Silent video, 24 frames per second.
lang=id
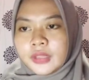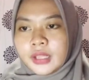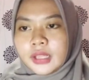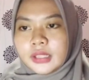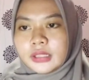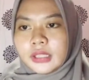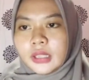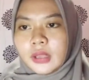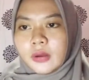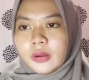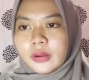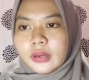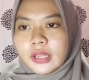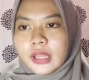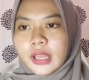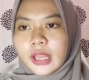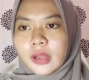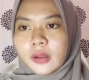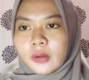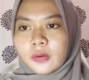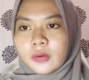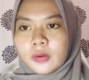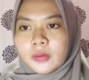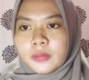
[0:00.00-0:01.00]
Teori
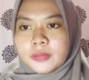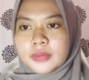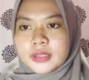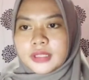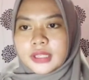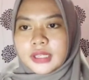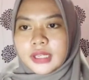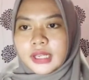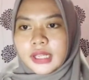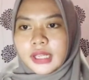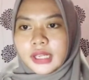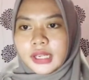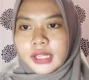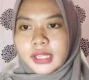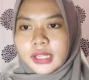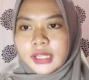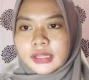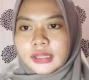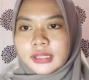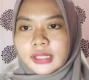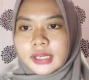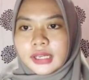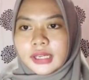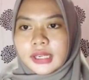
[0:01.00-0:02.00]
ekonomi
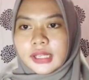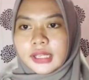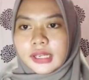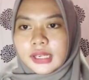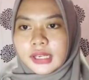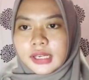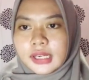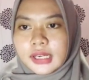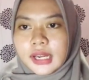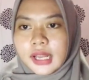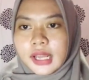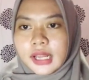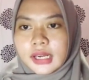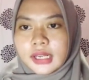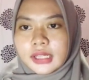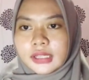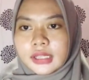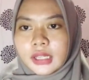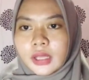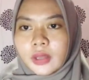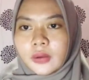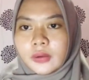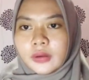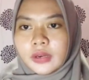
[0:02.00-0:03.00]
sendiri terdiri dari
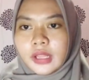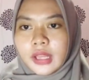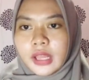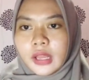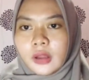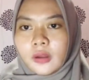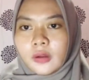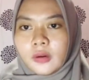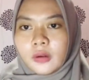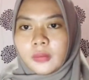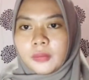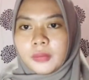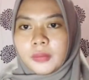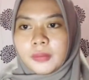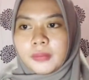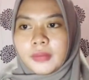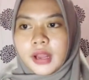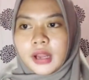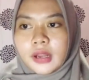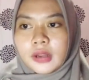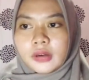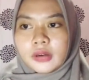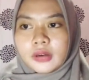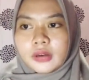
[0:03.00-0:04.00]
teori ekonomi
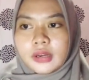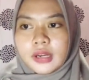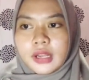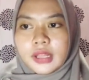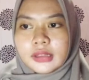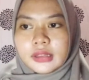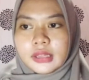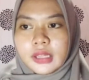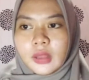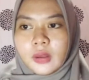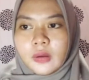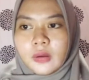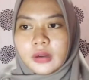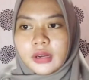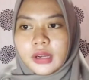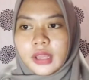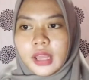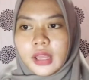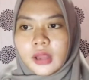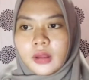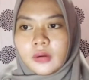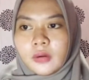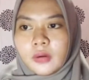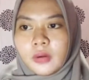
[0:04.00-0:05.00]
makro dan teori
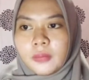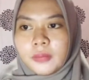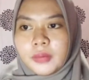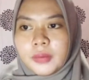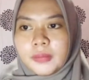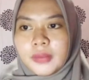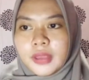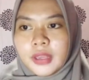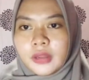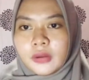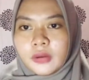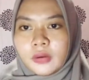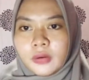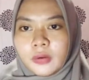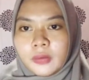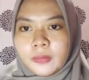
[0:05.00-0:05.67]
ekonomi mikro.